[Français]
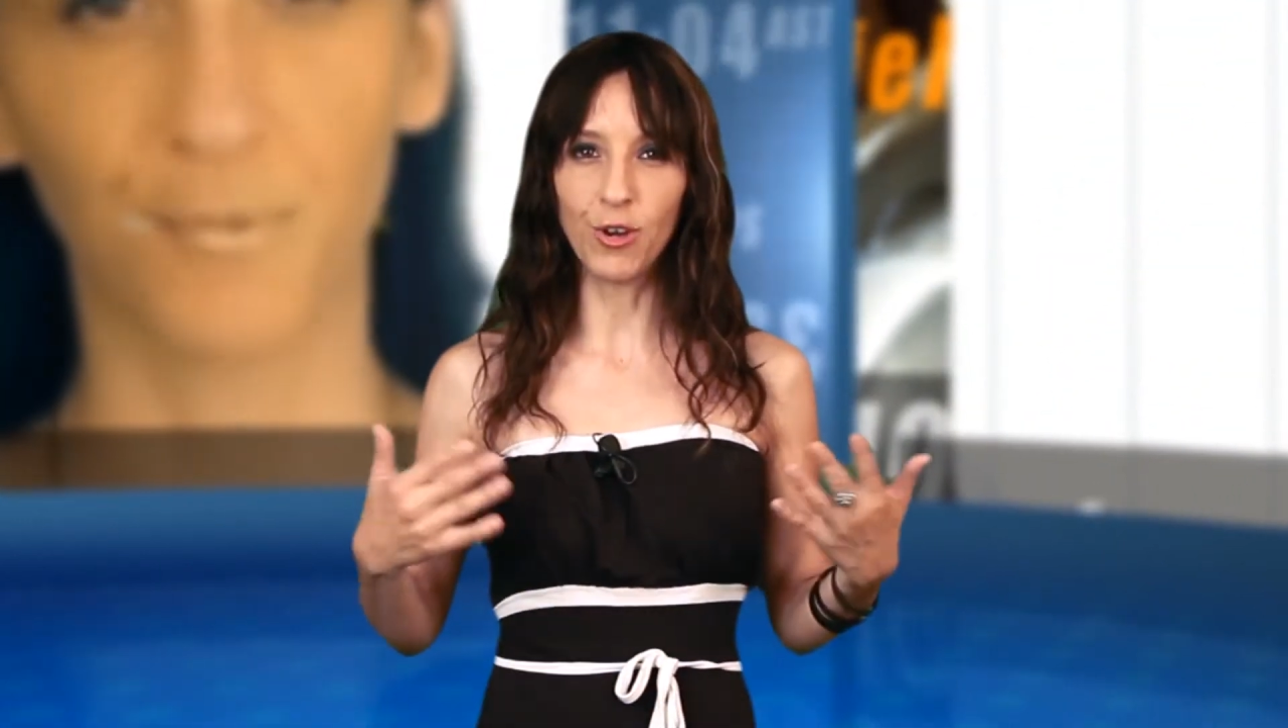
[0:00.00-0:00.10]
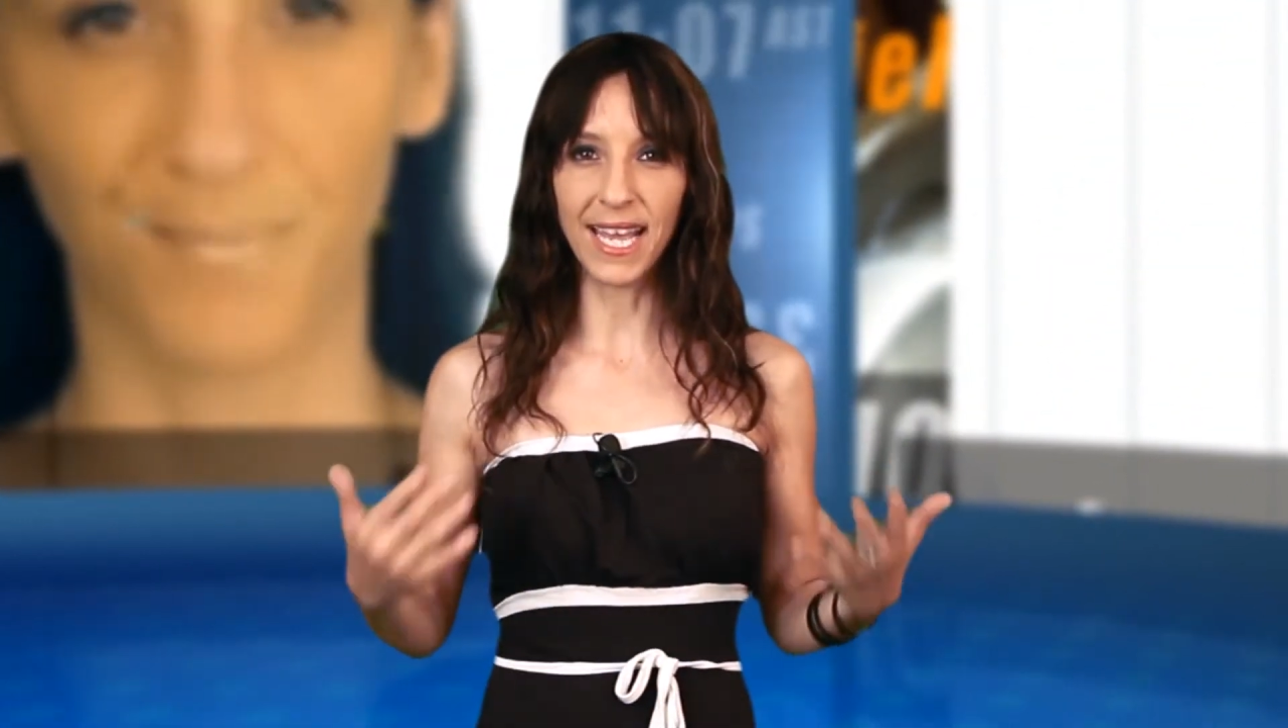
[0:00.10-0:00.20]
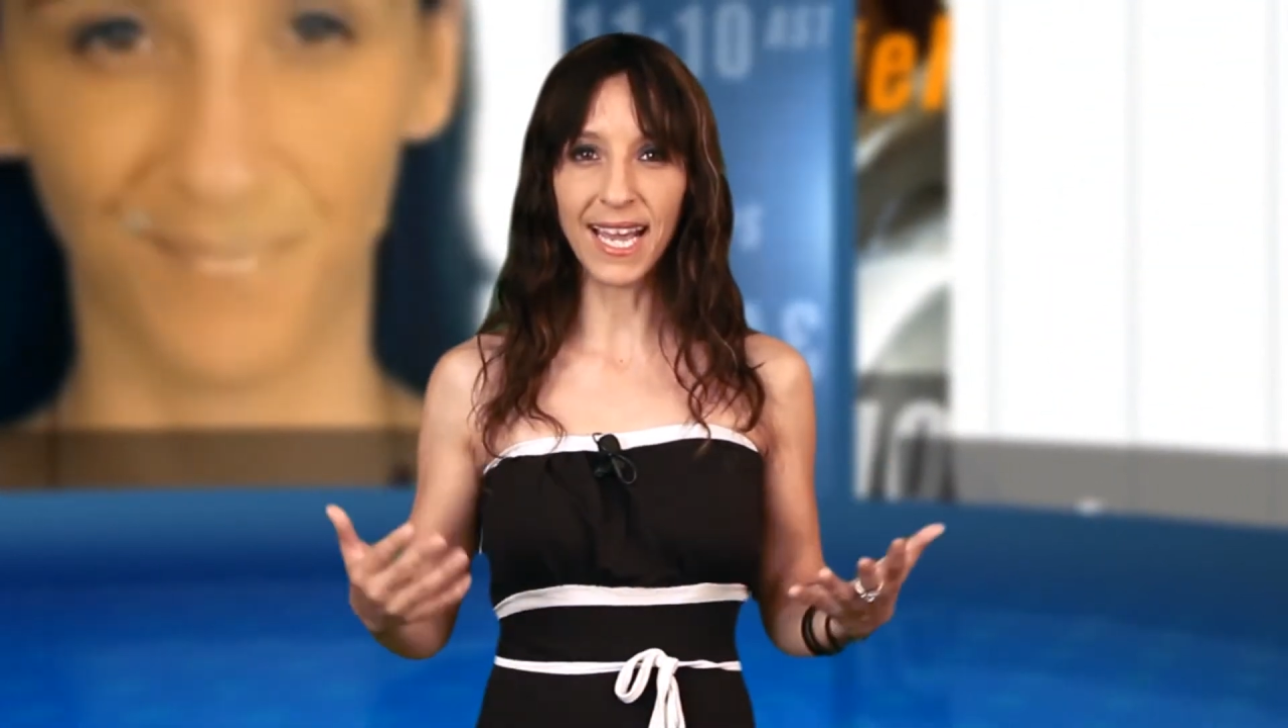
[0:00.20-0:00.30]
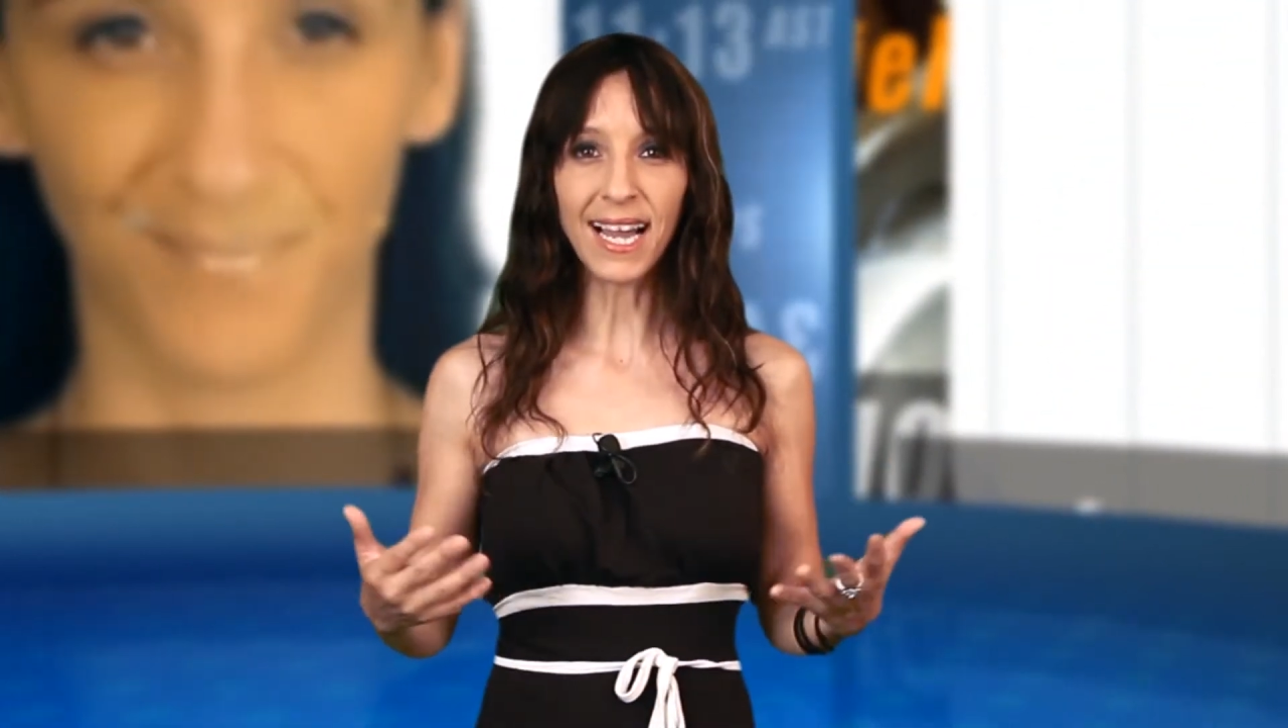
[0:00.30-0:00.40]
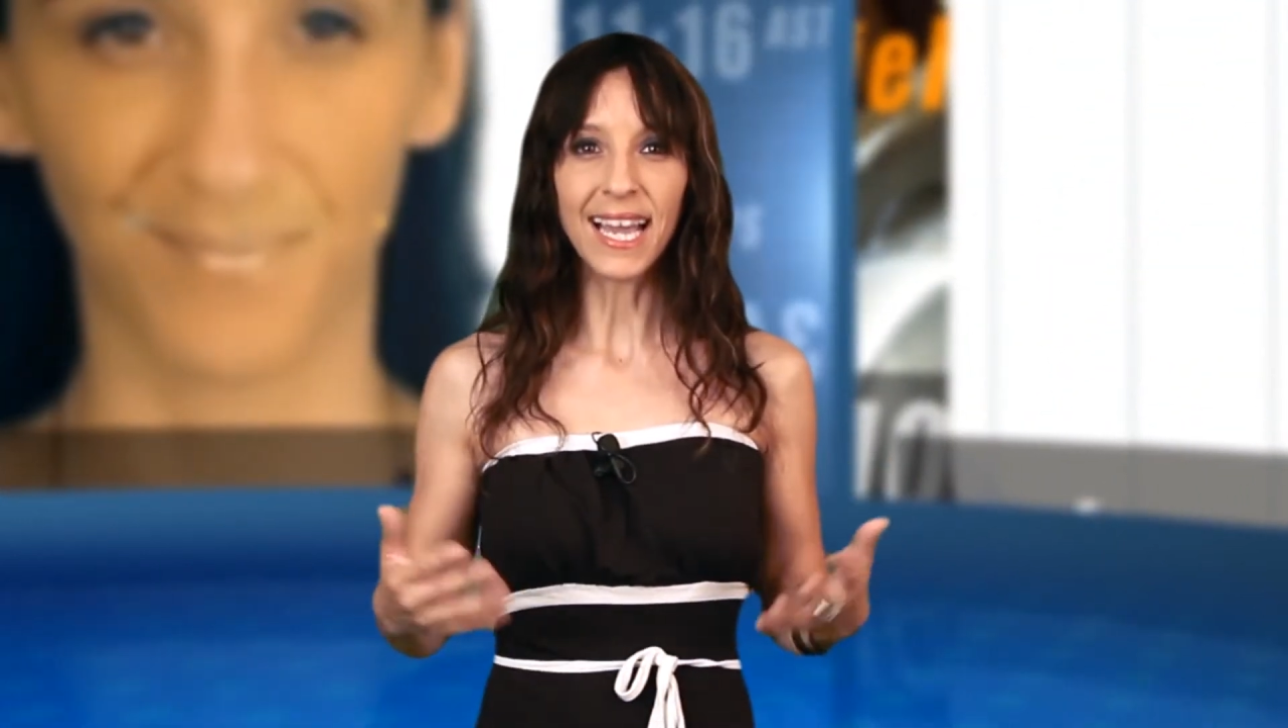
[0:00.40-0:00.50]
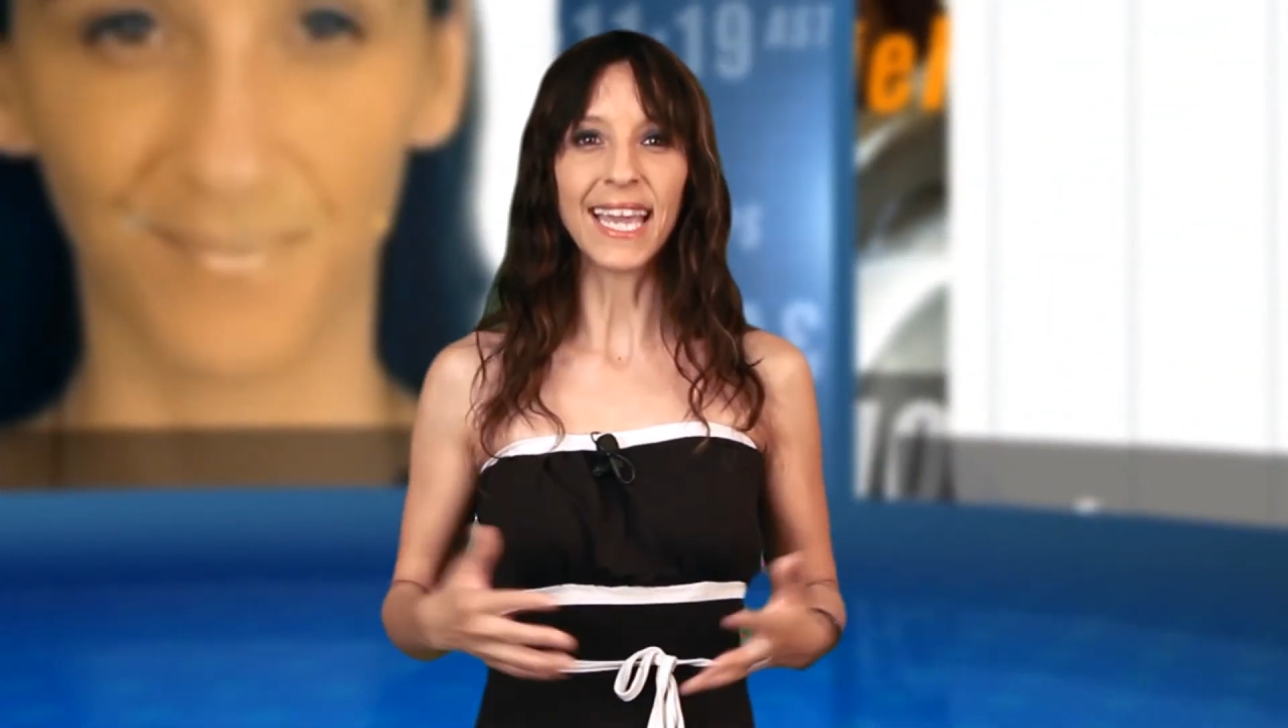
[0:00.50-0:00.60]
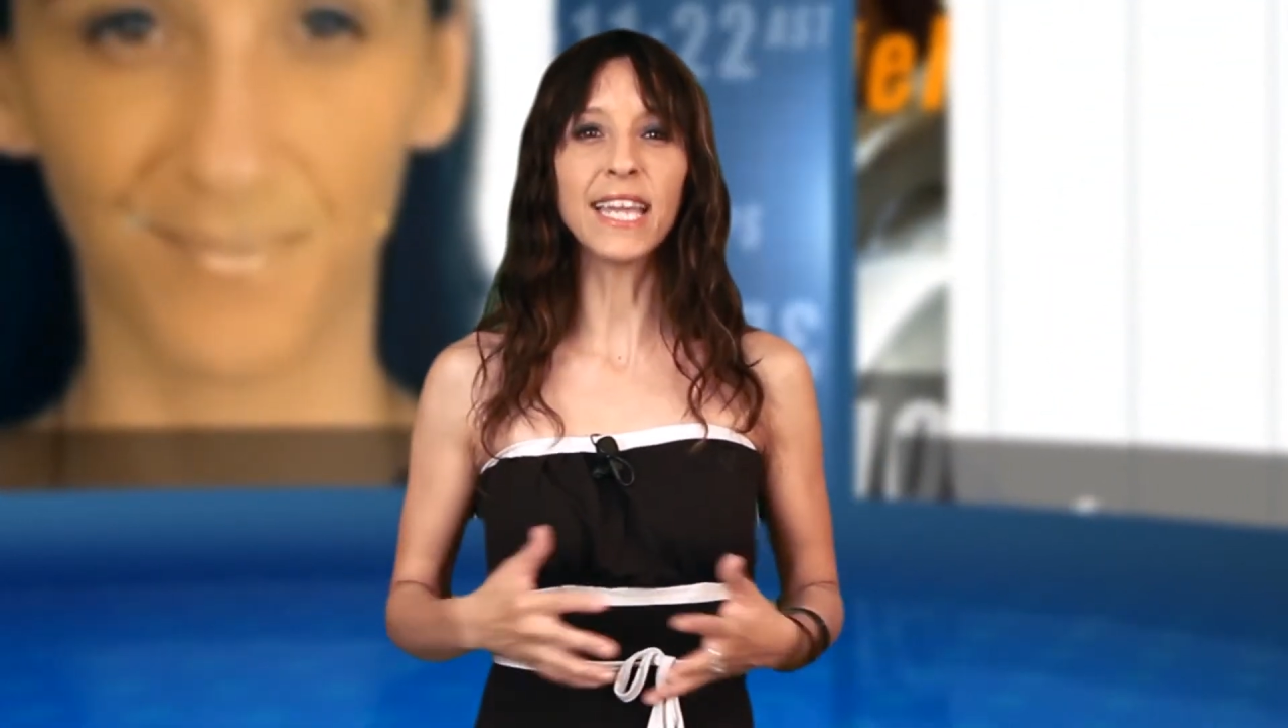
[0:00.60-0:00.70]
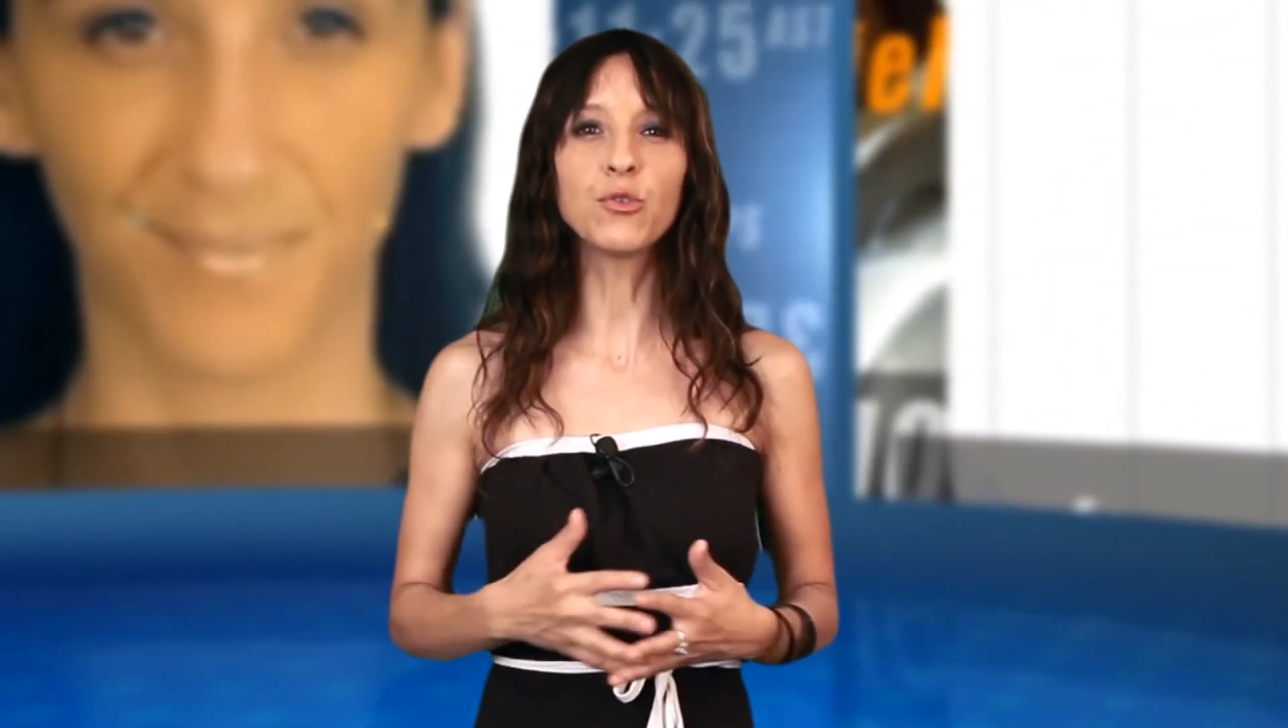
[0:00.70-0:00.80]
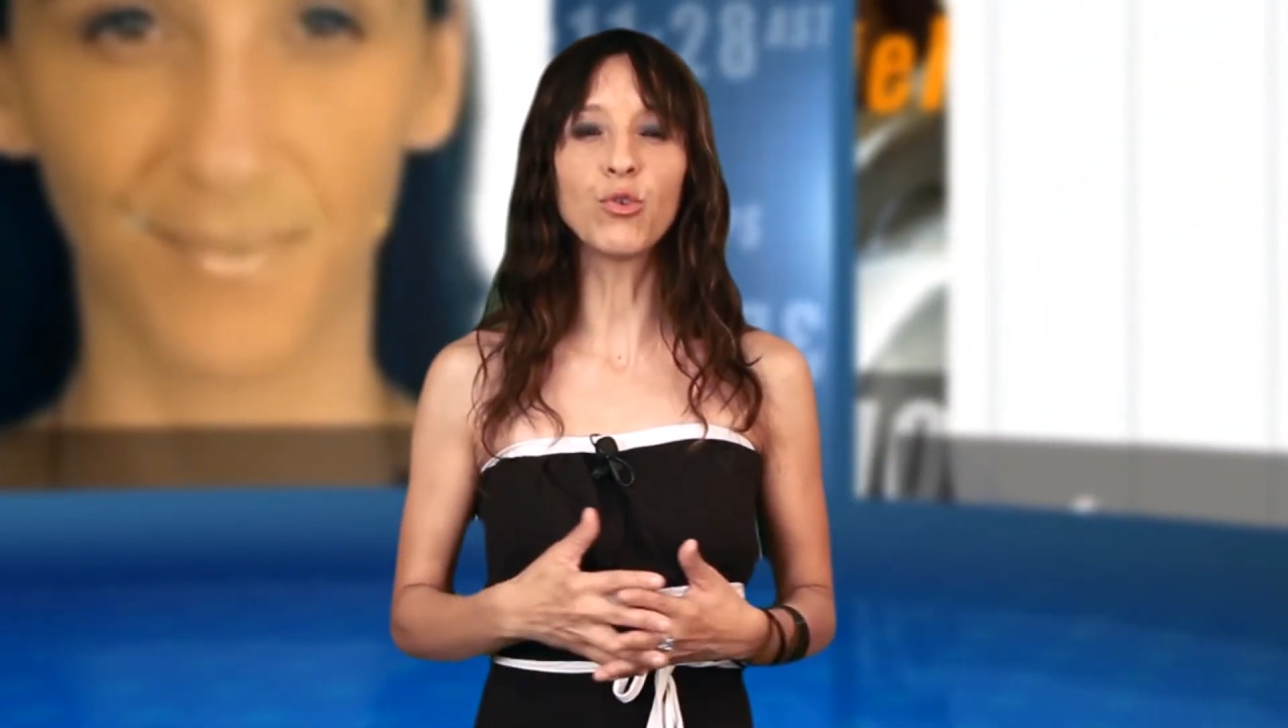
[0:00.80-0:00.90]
l'air et